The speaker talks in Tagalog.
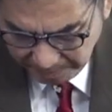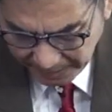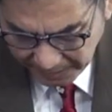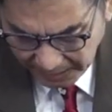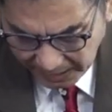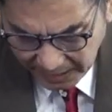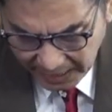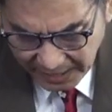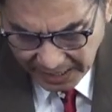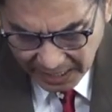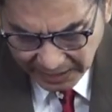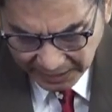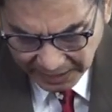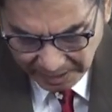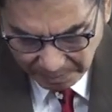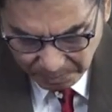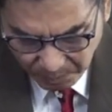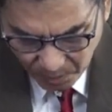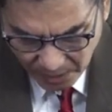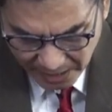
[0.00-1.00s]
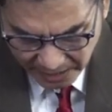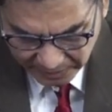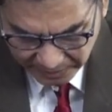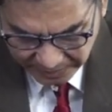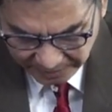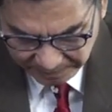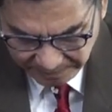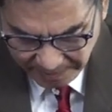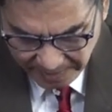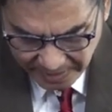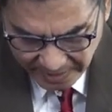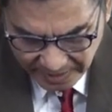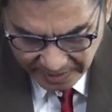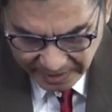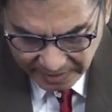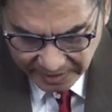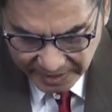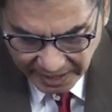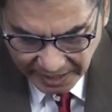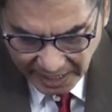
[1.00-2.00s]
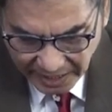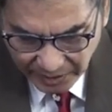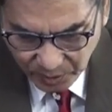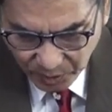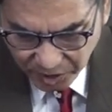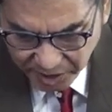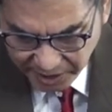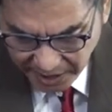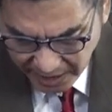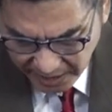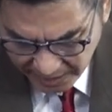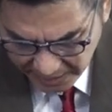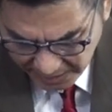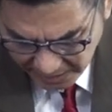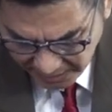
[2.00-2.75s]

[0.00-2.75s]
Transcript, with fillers: ipinanganak na bulag. Tinanong siya